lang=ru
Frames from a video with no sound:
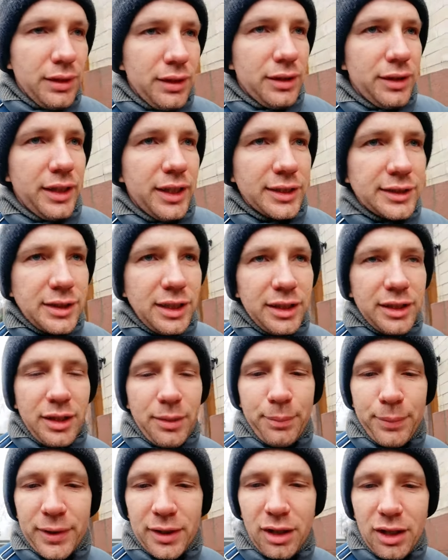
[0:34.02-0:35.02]
Если
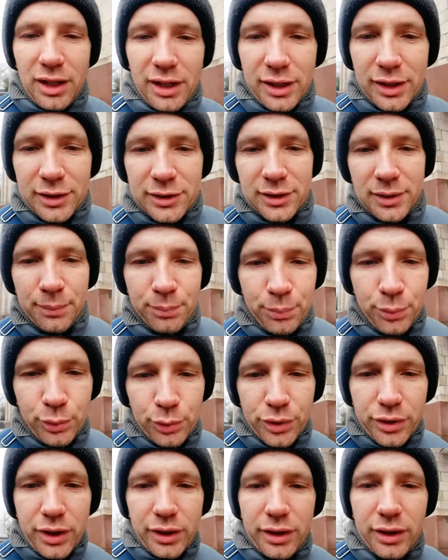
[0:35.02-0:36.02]
не покается
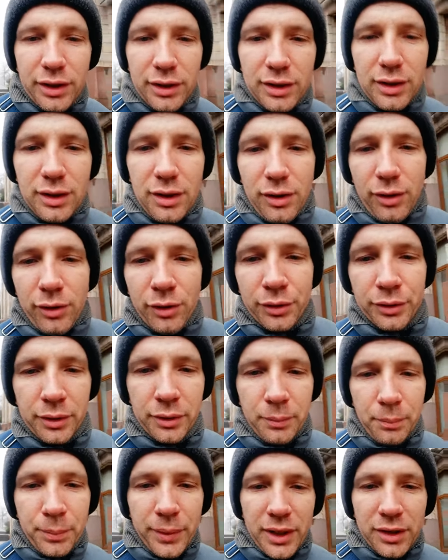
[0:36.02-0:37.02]
Путин, он
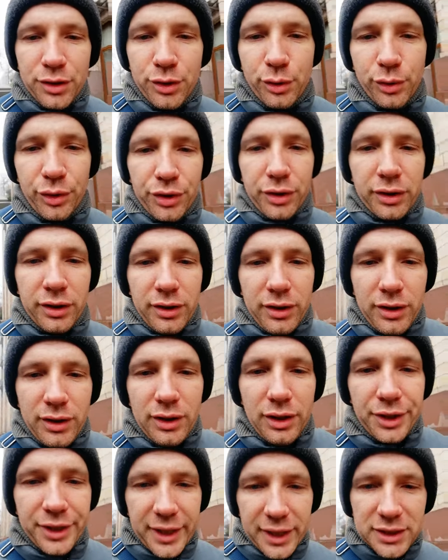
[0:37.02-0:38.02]
падет.
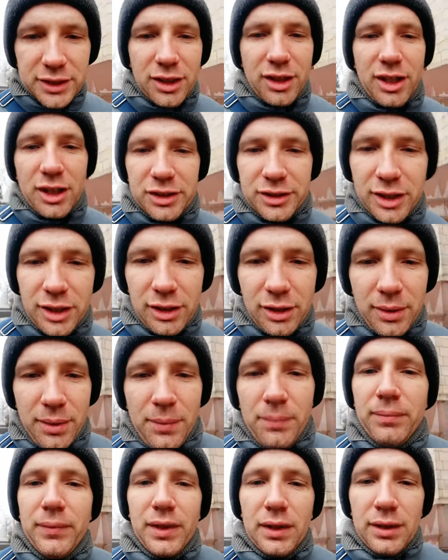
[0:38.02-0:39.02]
Так сказал
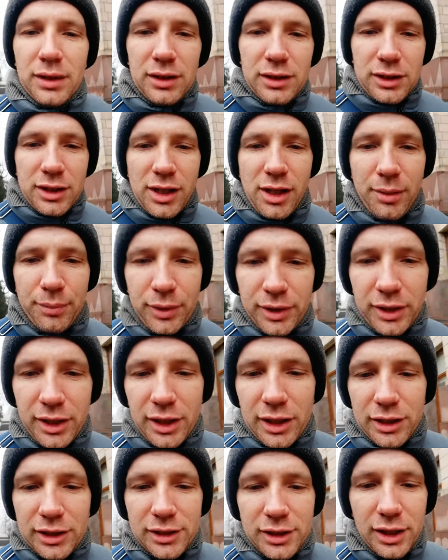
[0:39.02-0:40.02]

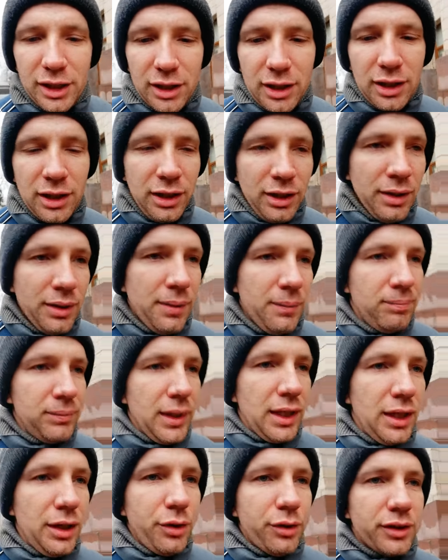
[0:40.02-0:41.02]
схемонах Сергий.
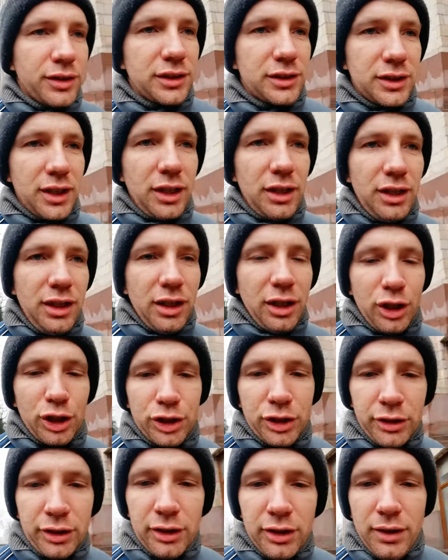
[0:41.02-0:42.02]
И он
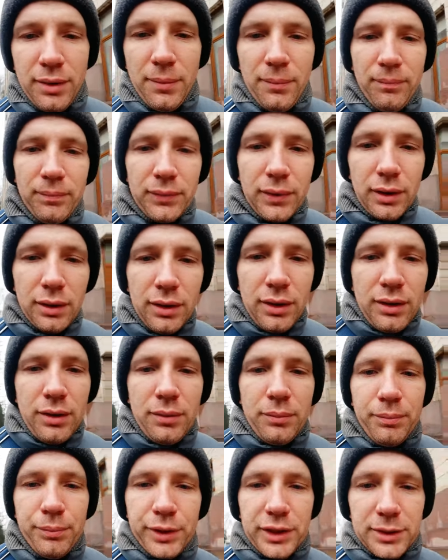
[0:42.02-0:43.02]
задержан
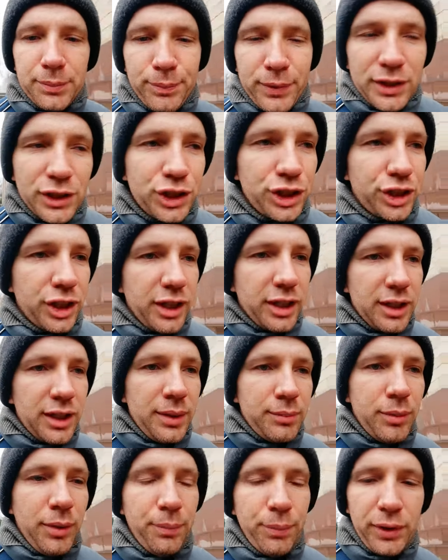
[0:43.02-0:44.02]

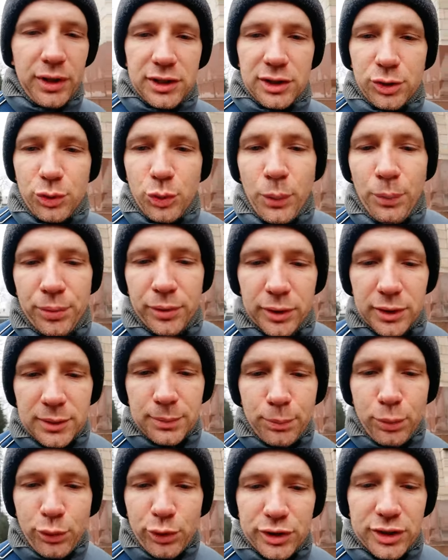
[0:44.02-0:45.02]
беспощадным и преступным
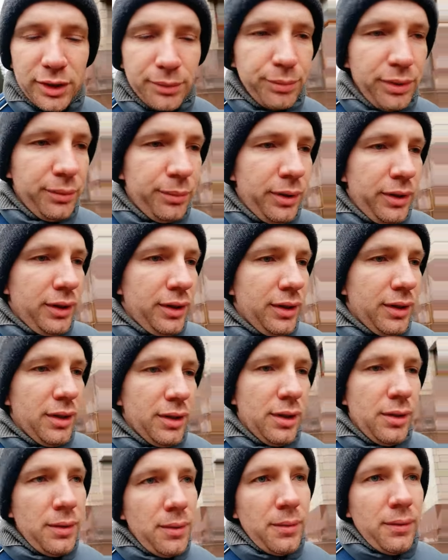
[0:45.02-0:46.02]
способом.
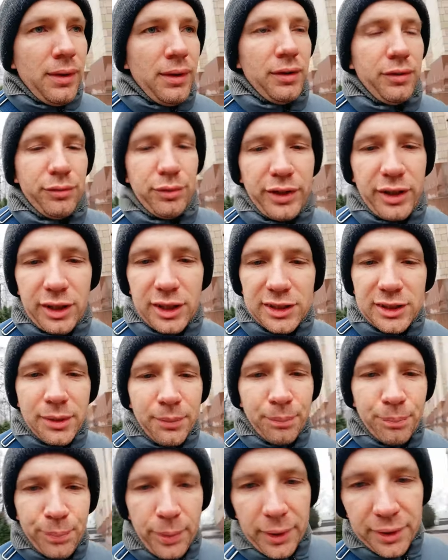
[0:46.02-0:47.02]

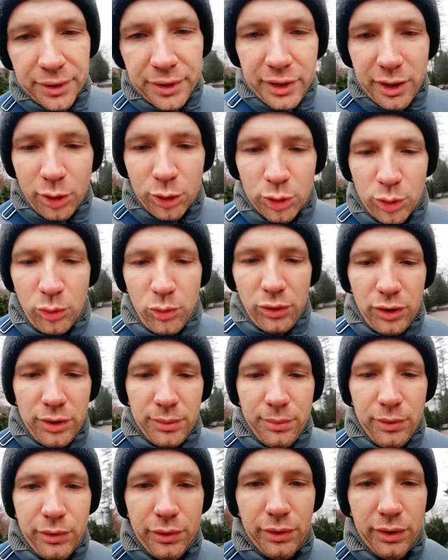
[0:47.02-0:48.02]
Выразим поддержку
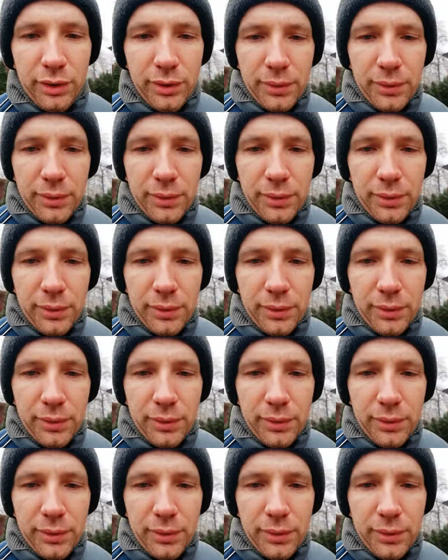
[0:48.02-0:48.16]
ему.